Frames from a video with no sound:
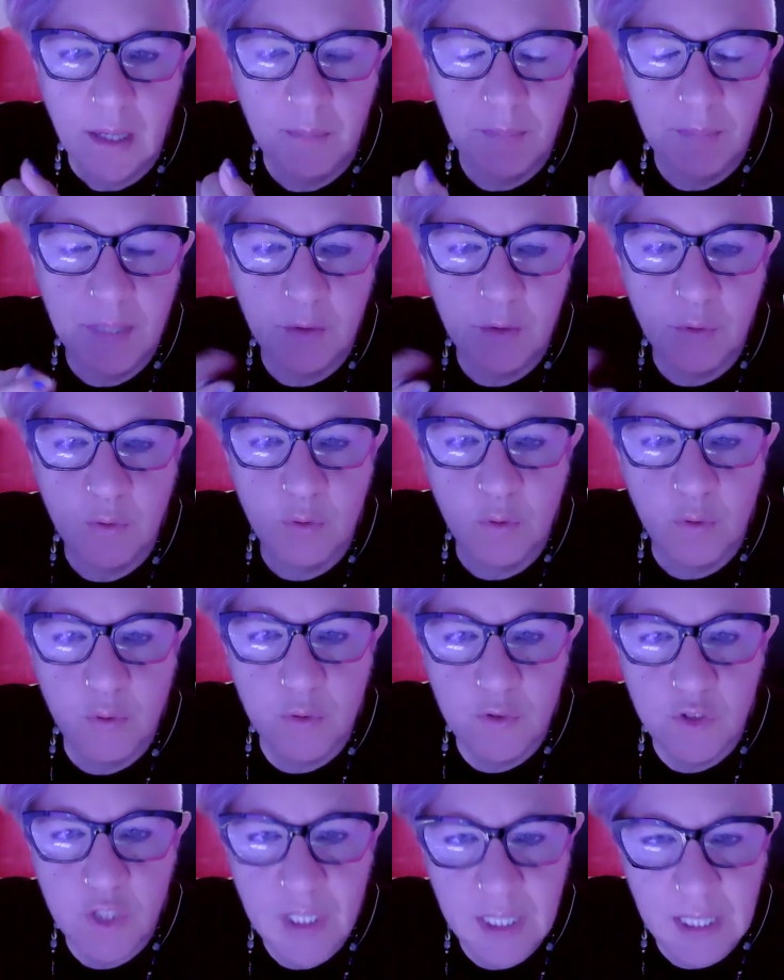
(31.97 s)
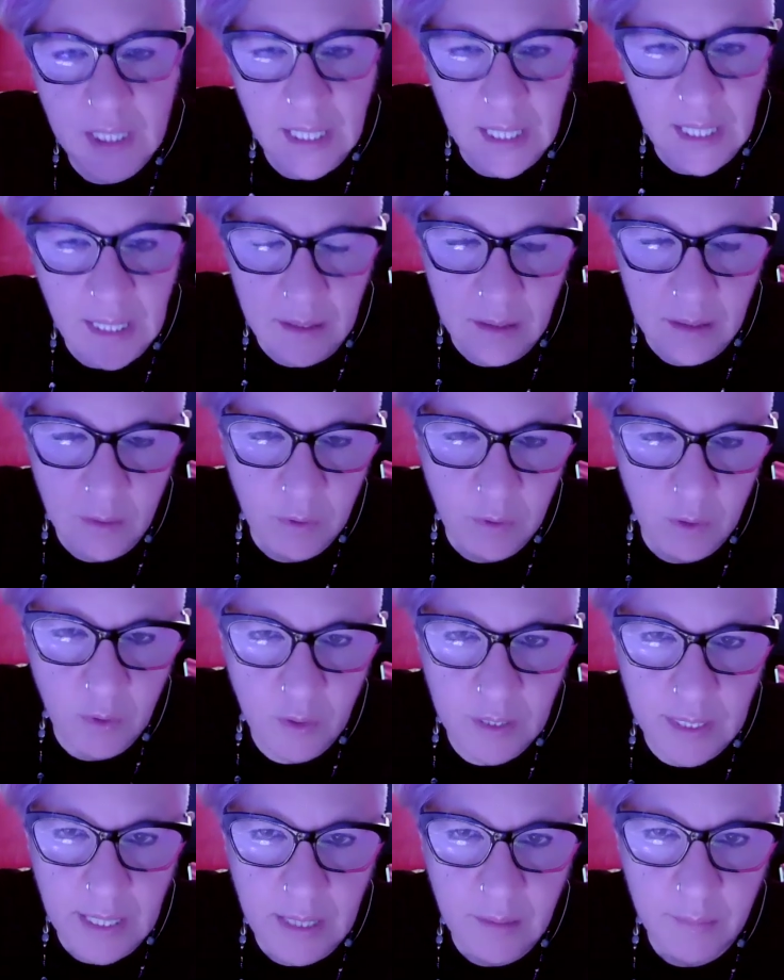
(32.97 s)
metodologie, di quello
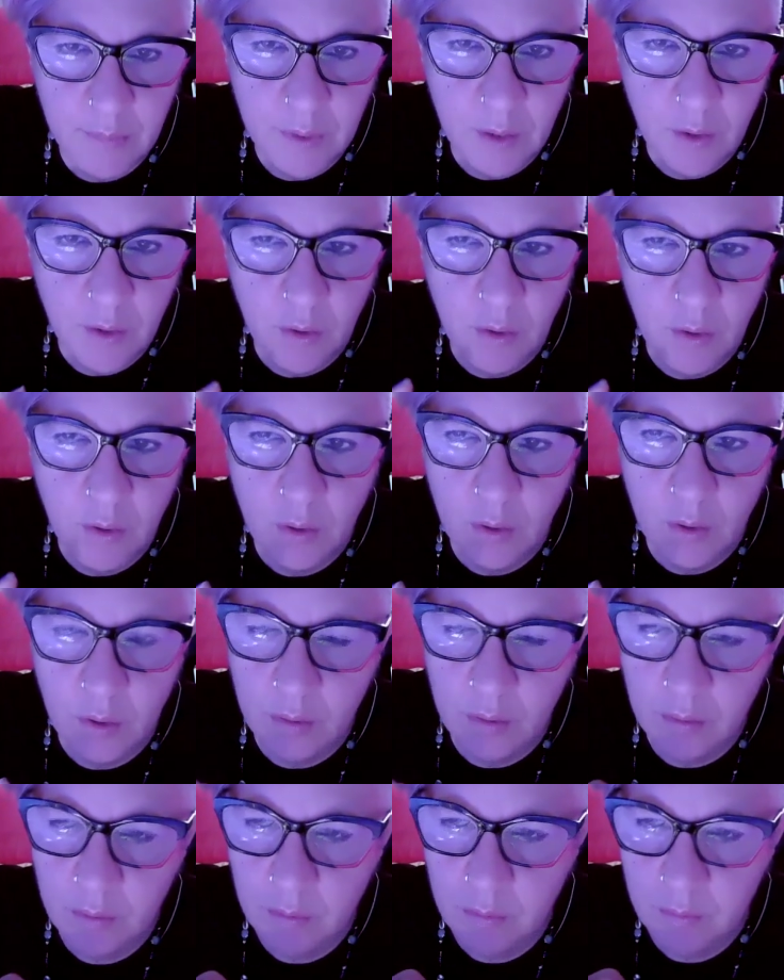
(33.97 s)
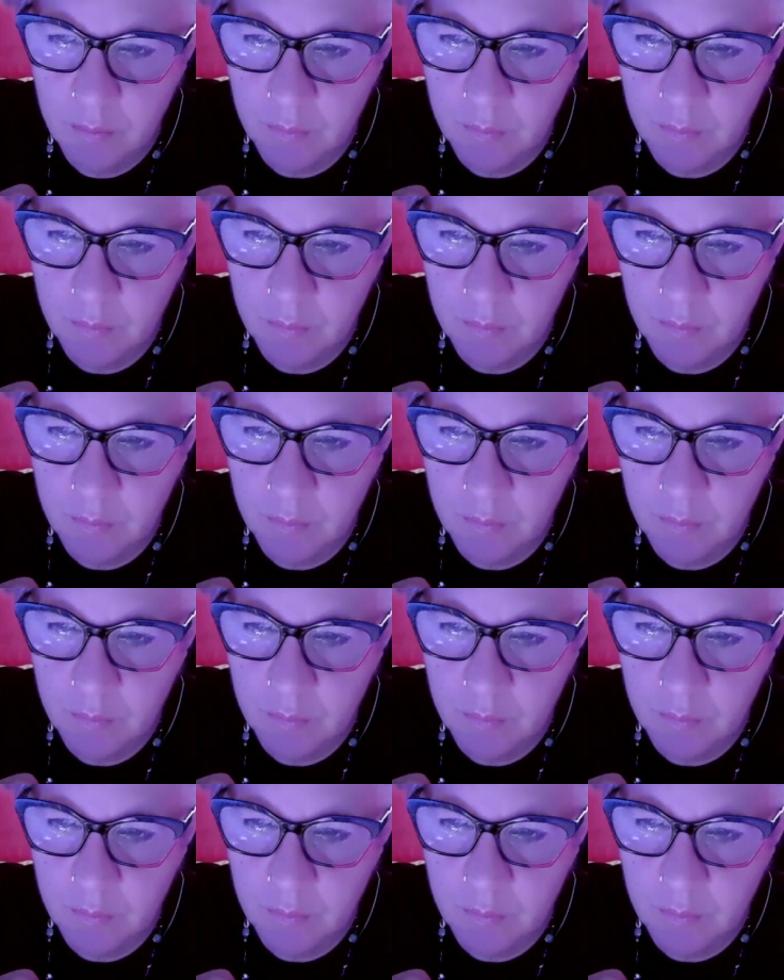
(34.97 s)
che è il mio,